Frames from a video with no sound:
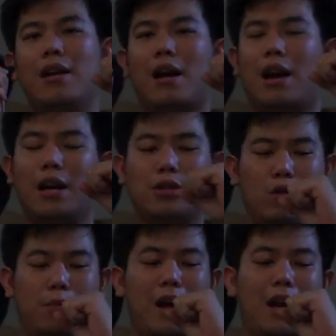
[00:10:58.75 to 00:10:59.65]
karena
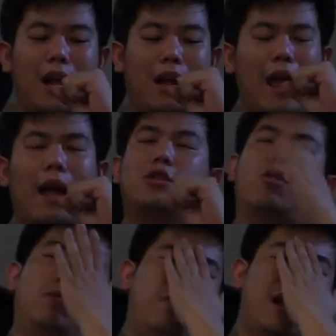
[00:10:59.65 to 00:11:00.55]
strut bar yang eh
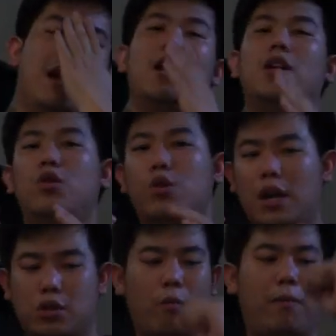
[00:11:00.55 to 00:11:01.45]
strut bar dudukan shock